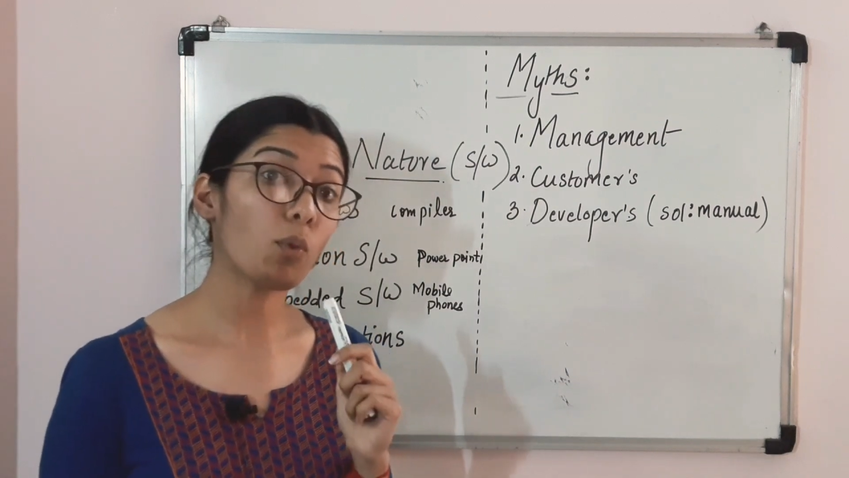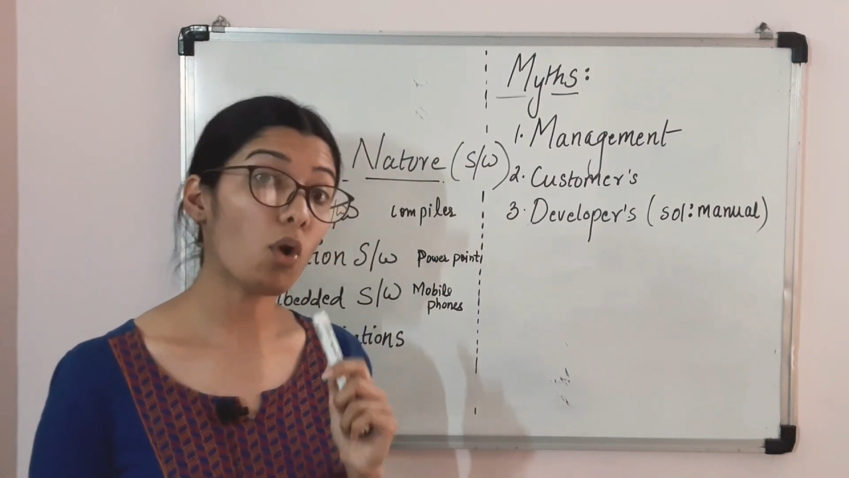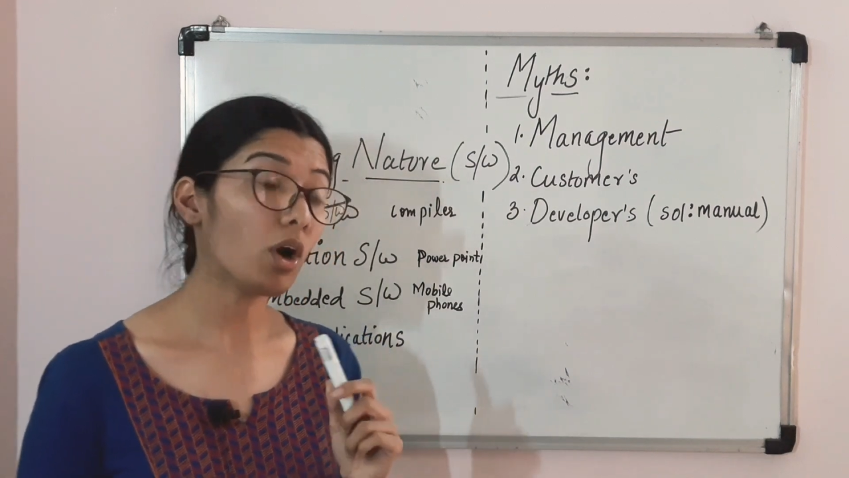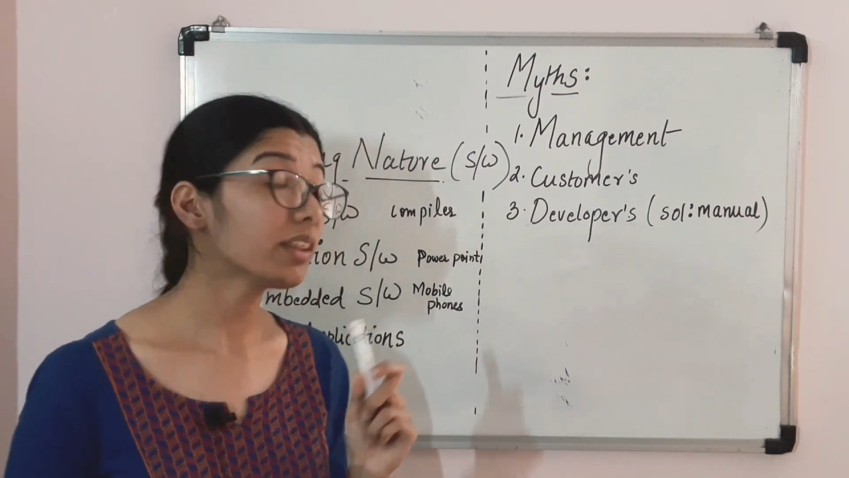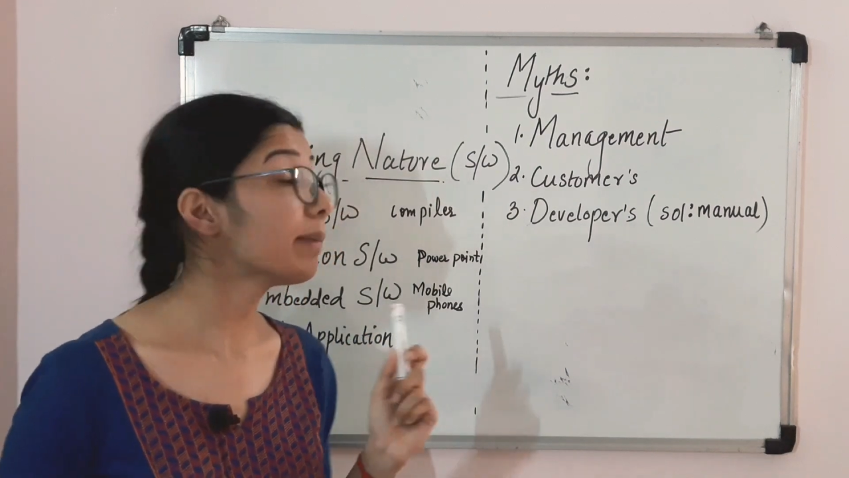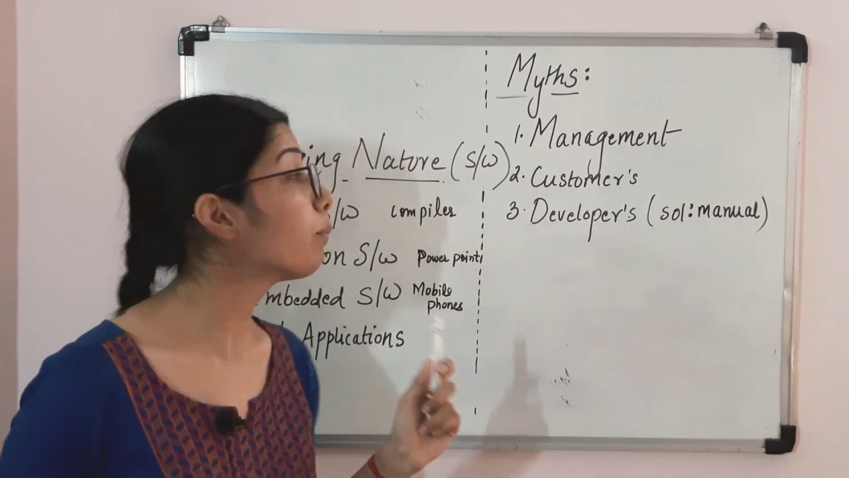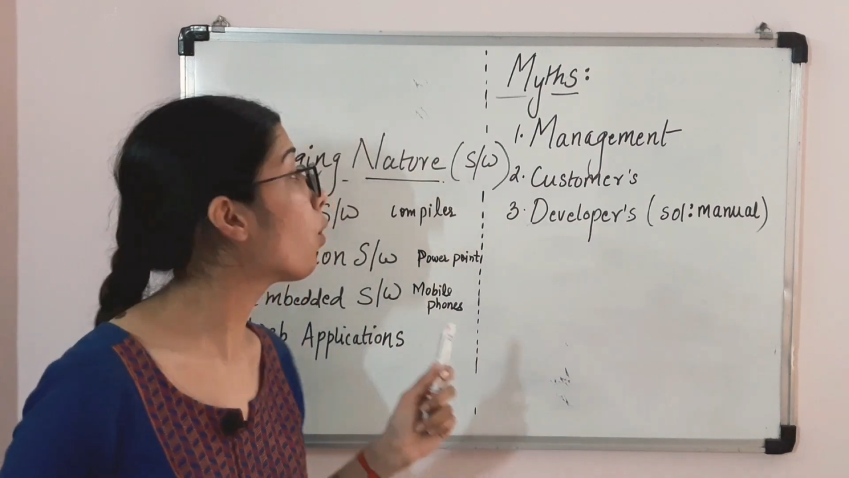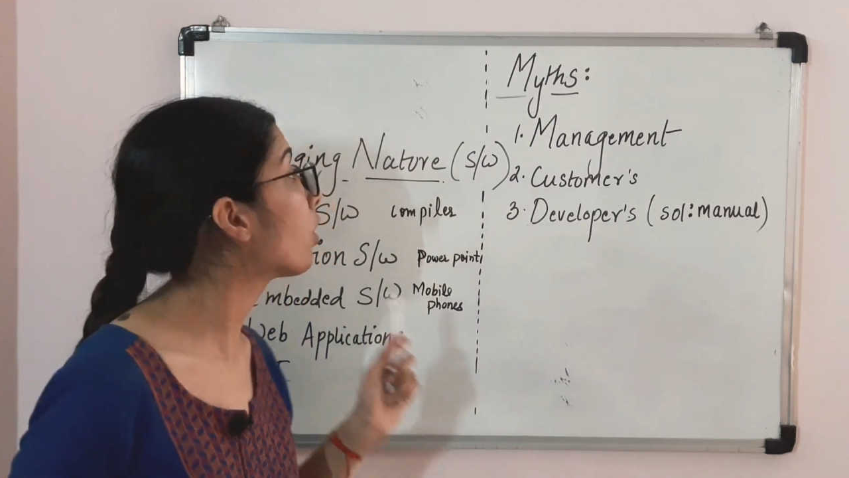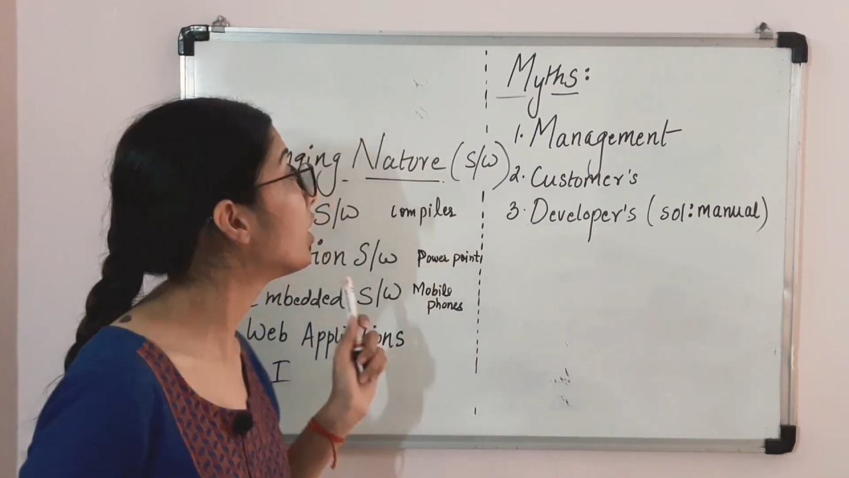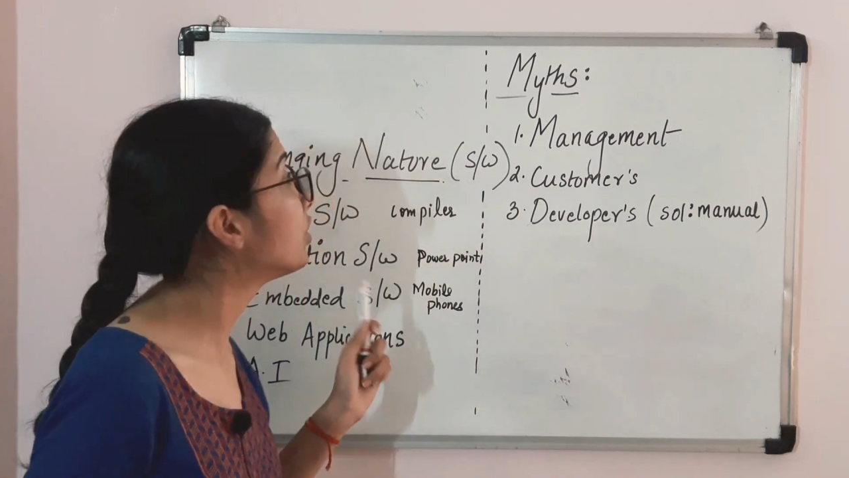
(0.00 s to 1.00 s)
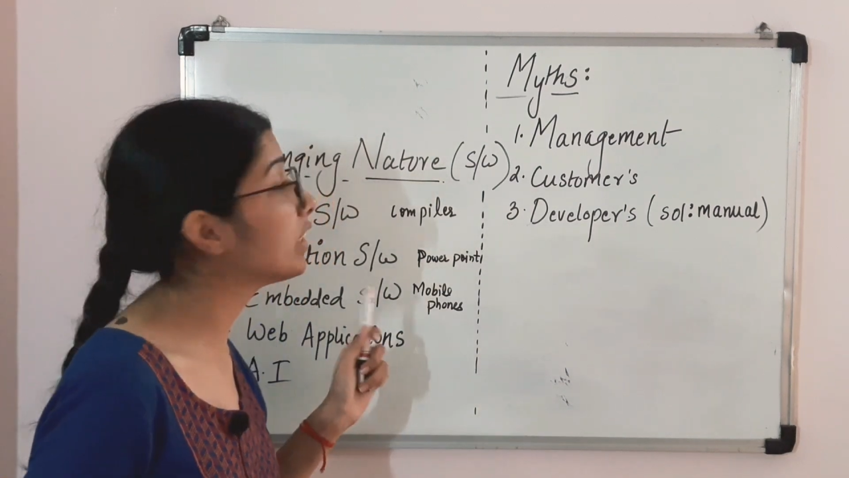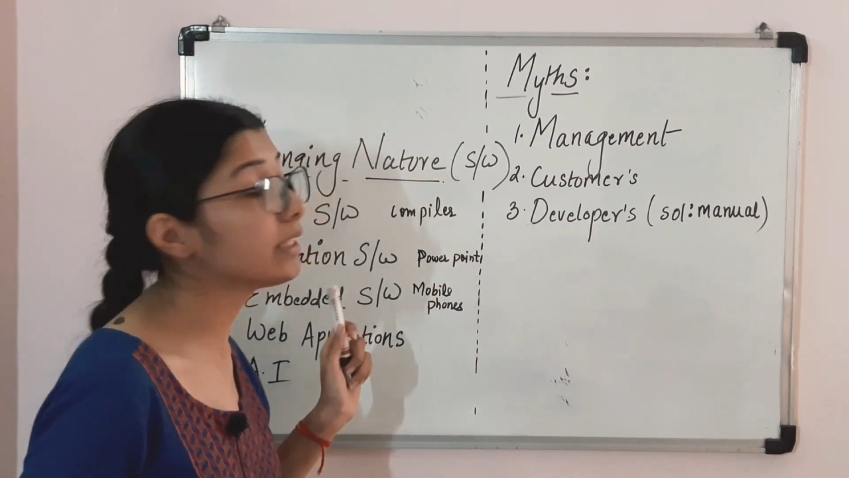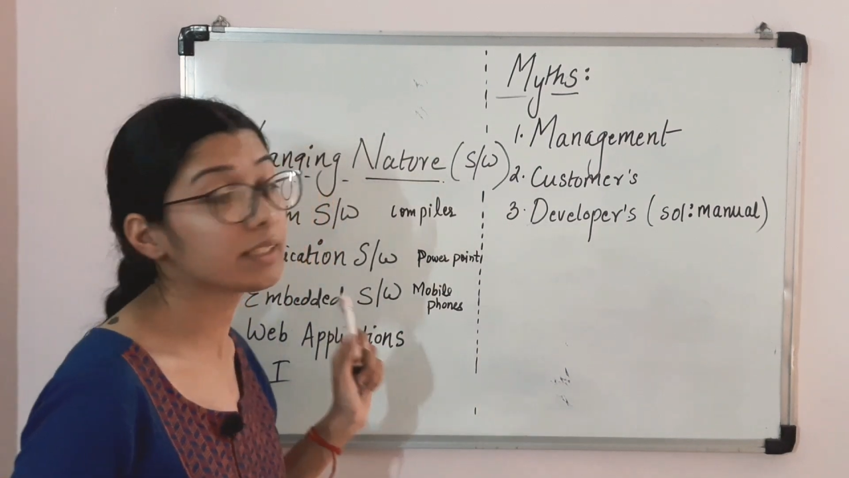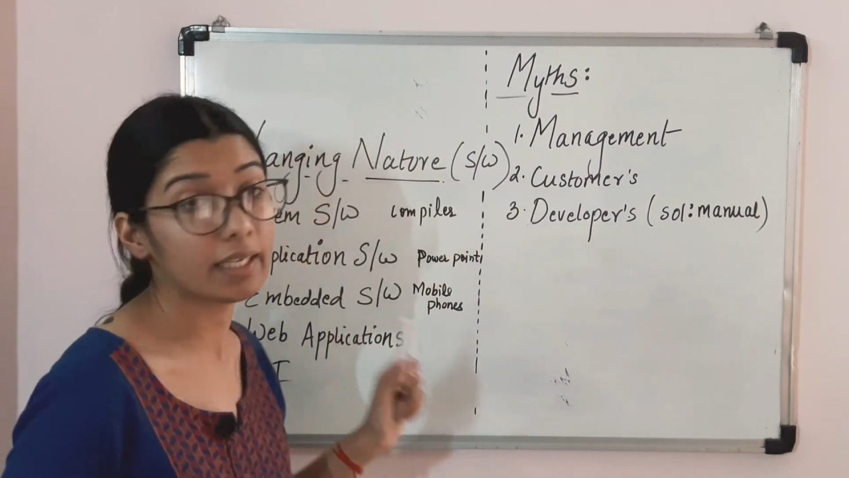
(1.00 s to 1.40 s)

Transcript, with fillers: बहुत इंपॉर्टेंट चीज़